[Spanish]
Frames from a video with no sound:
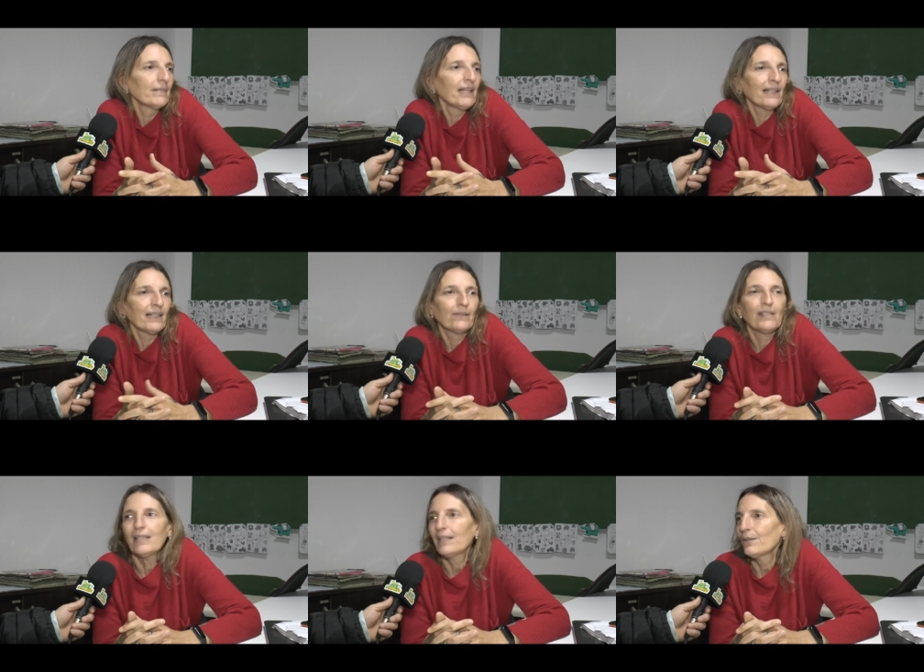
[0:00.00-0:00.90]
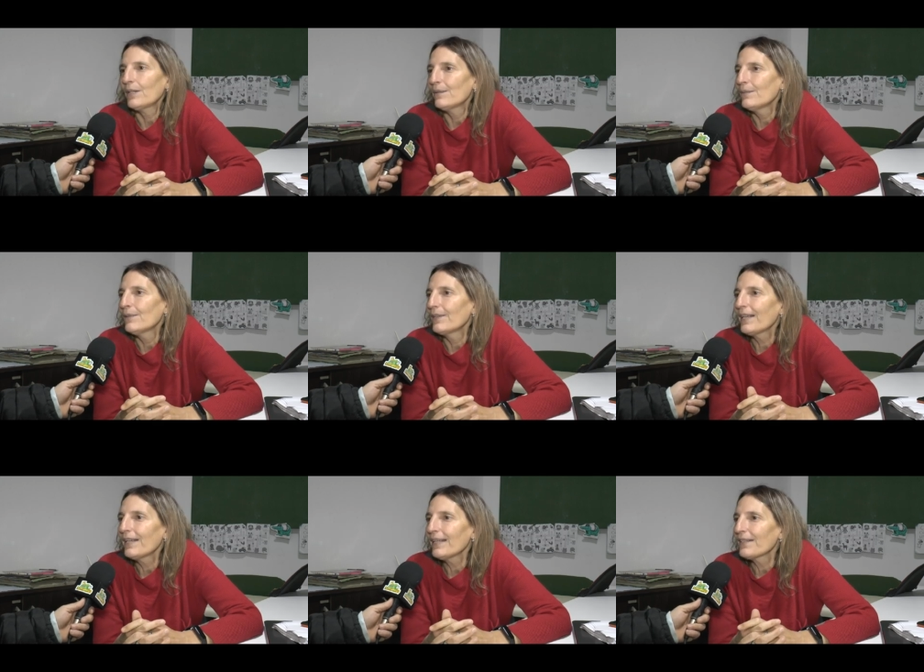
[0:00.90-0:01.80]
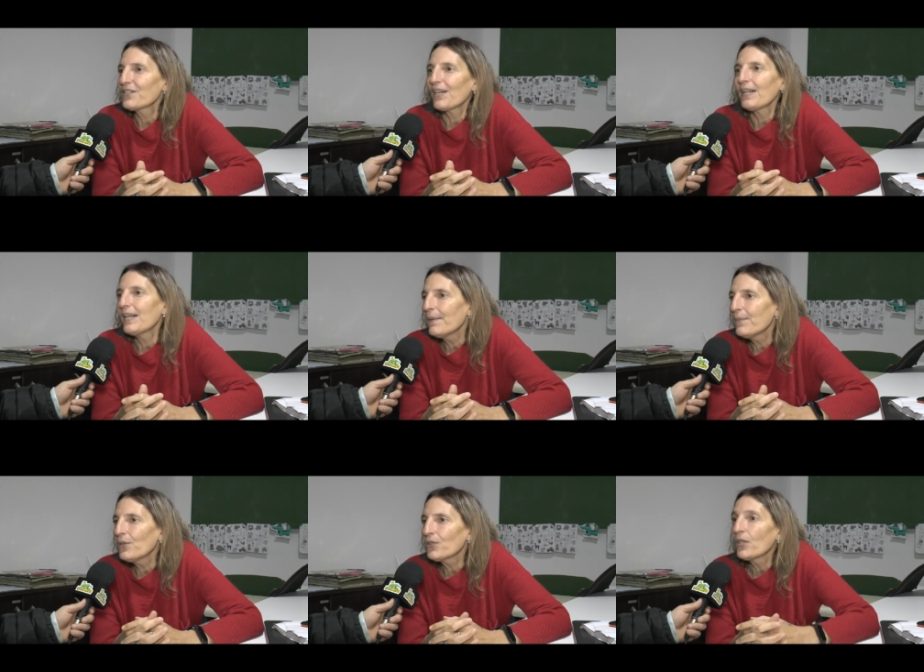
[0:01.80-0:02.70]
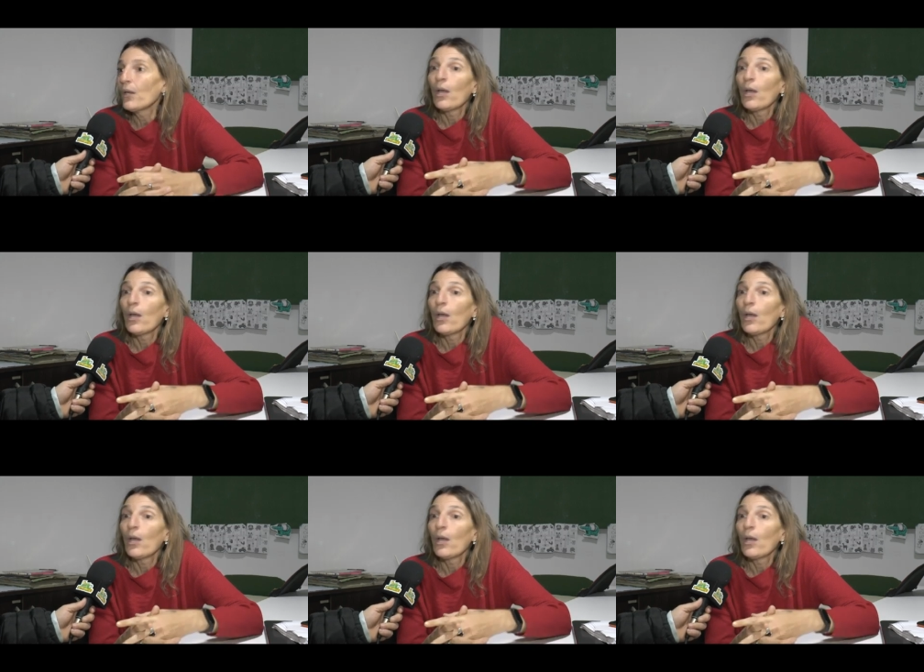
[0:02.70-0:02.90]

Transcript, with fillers: da la casualidad que no escribimos nada, charlamos